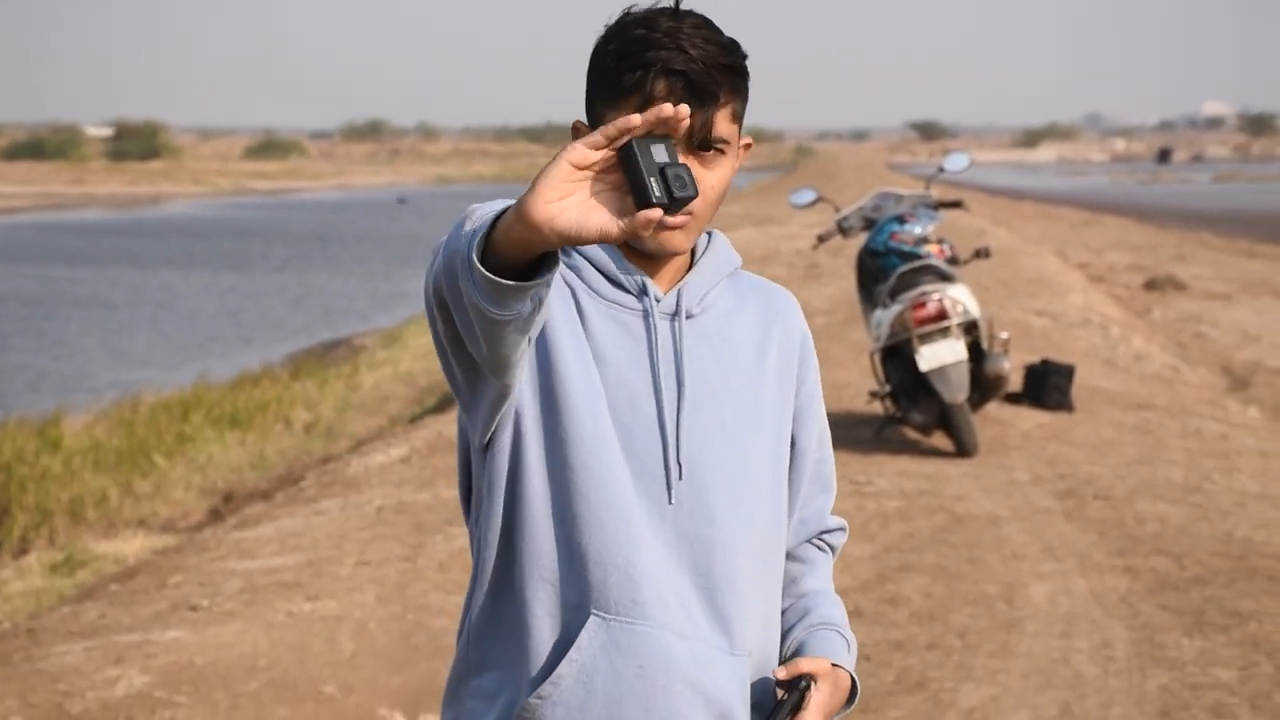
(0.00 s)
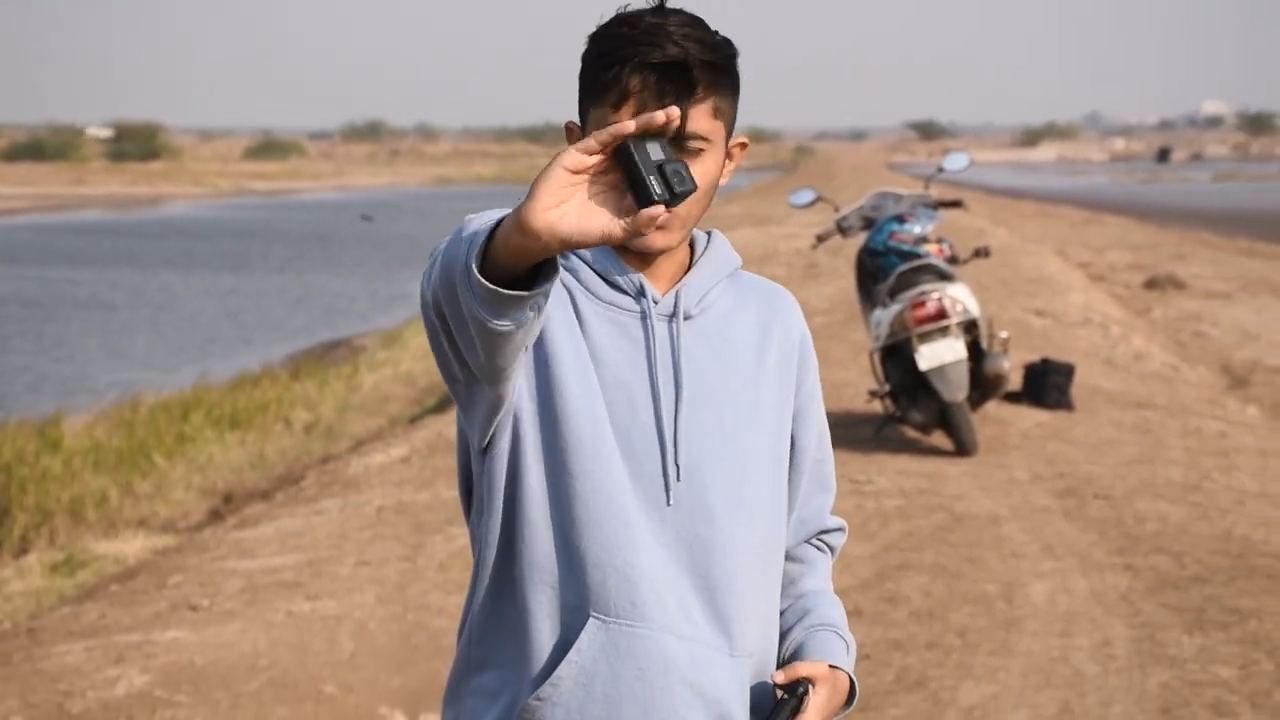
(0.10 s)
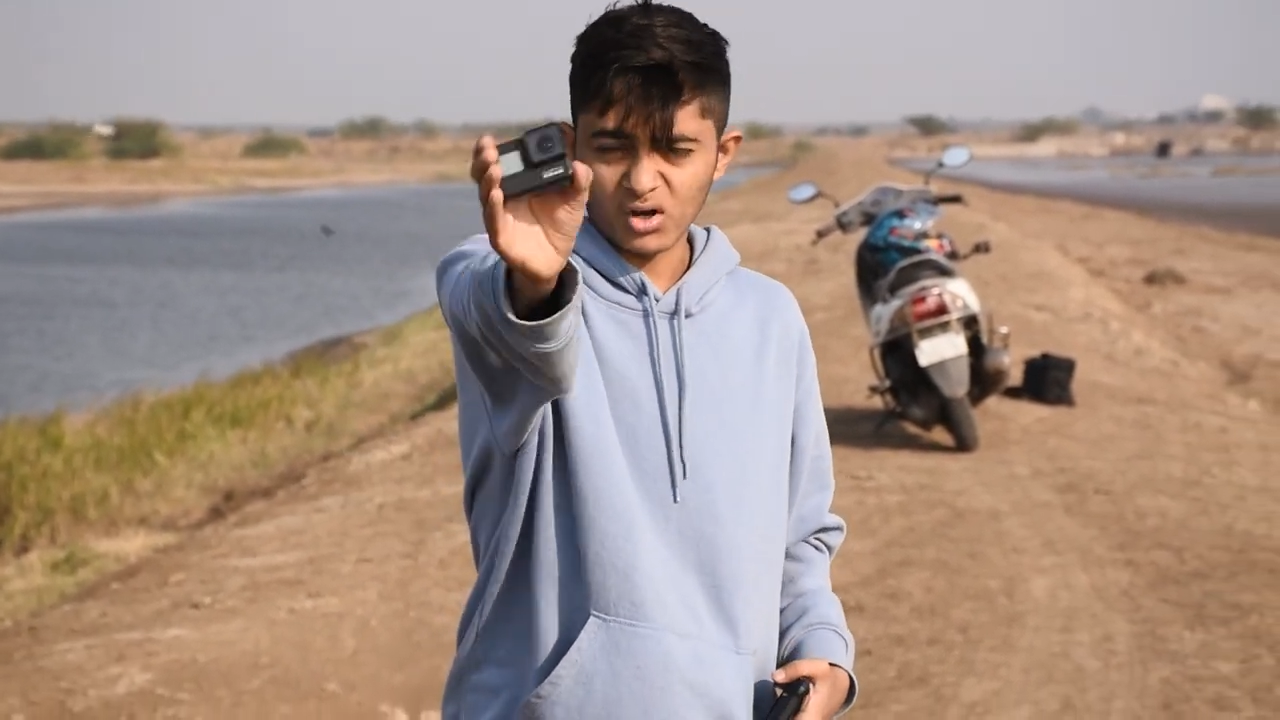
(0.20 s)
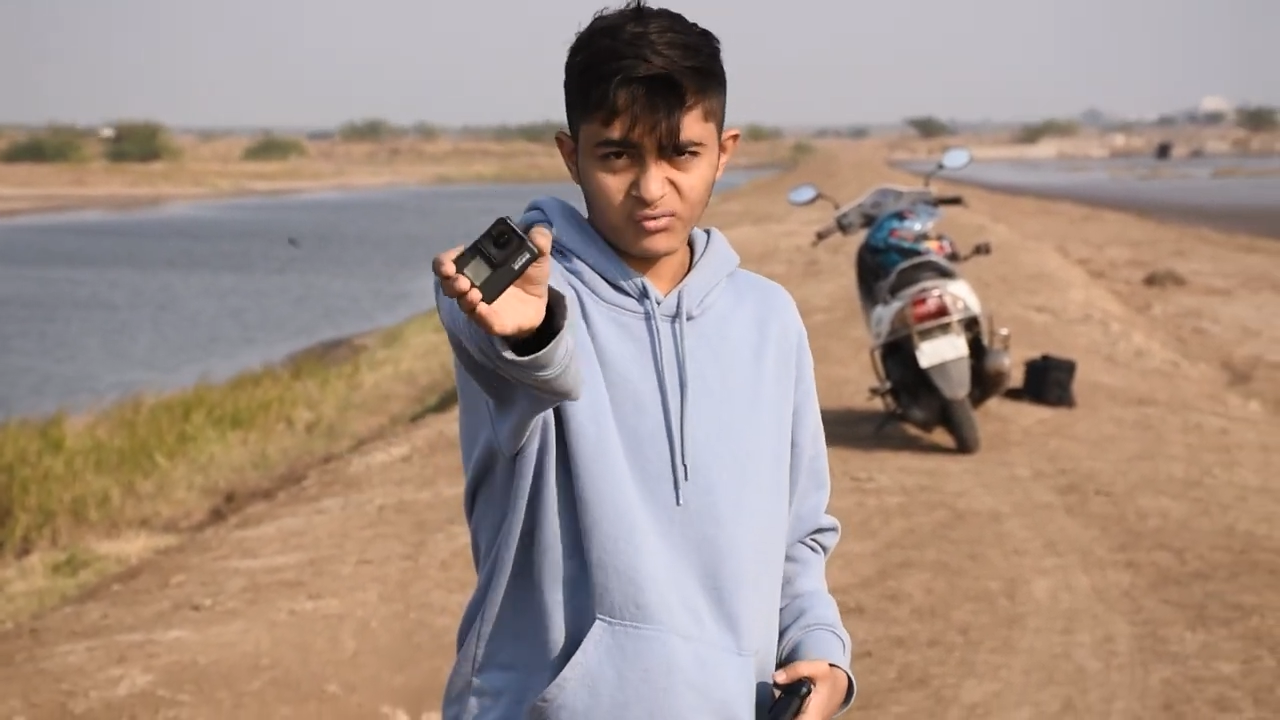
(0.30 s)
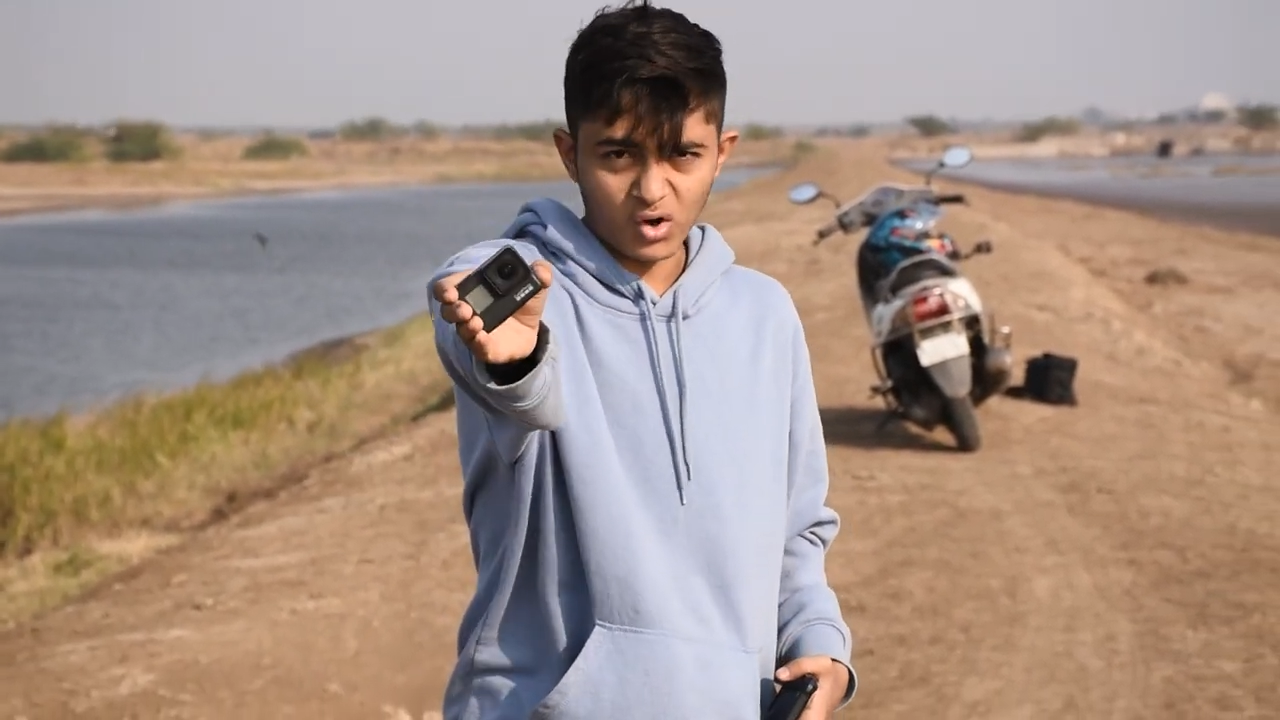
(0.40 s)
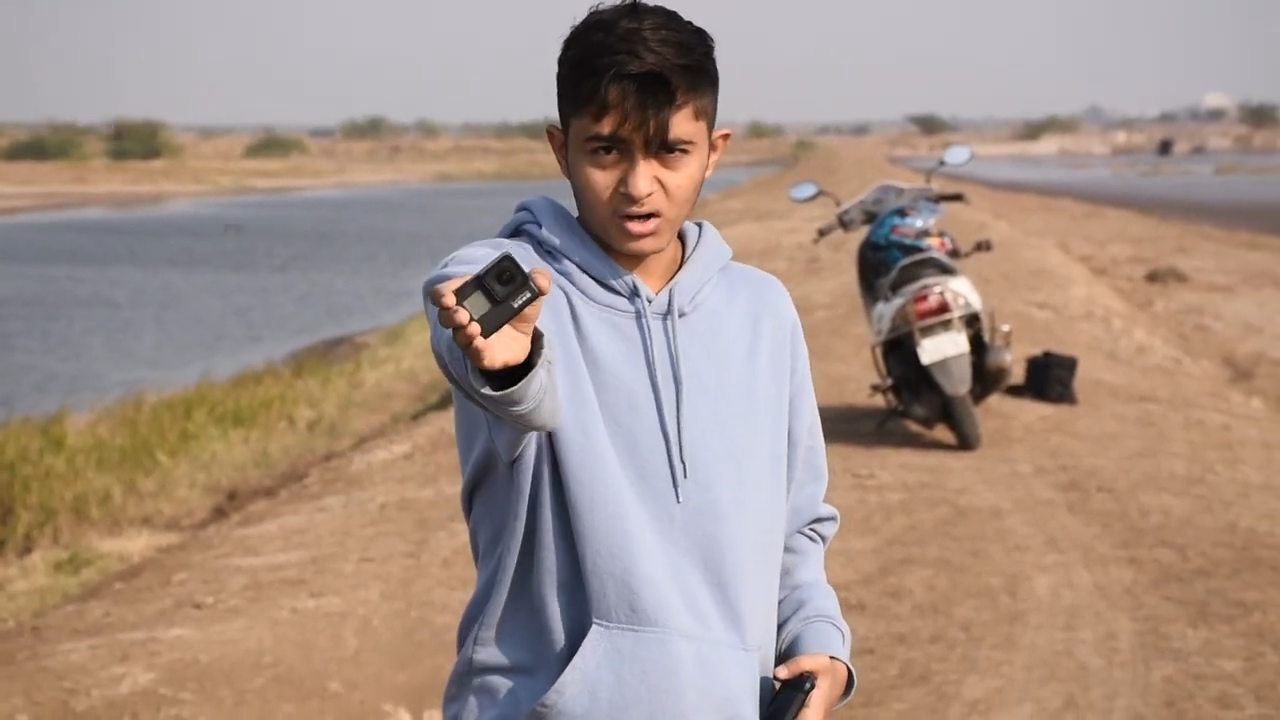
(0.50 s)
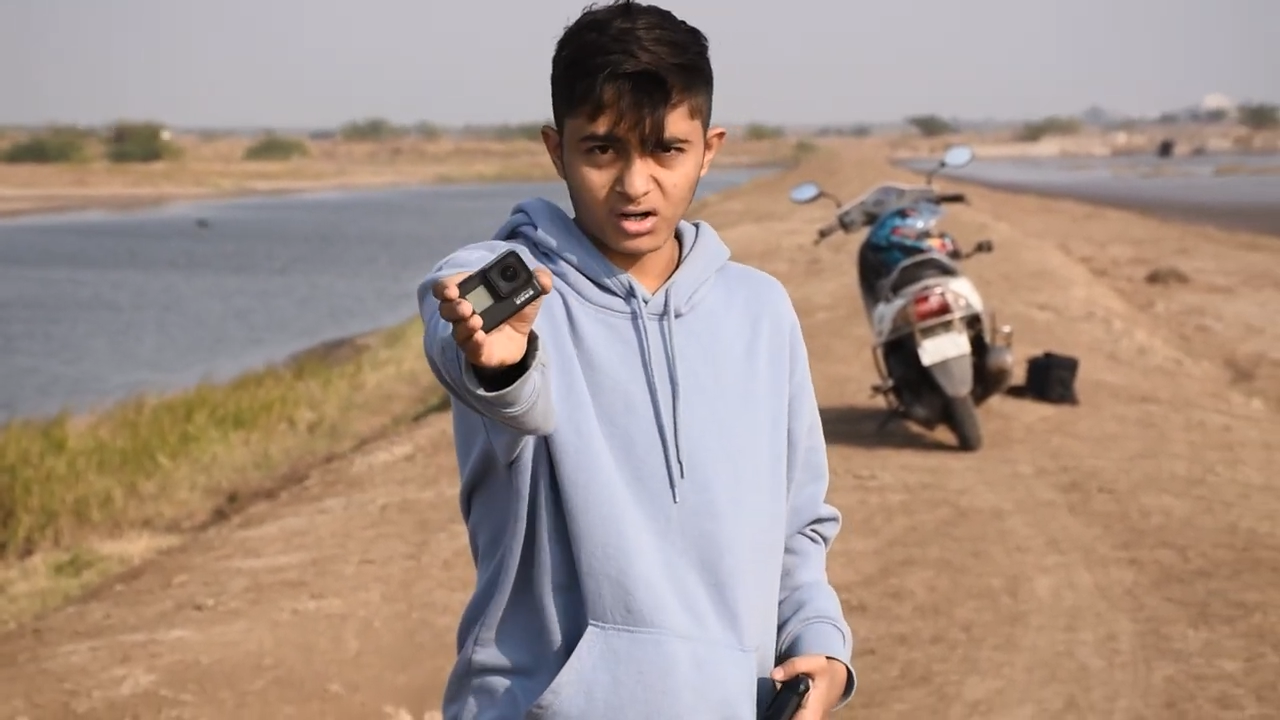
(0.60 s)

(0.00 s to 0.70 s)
मोटर व्लॉग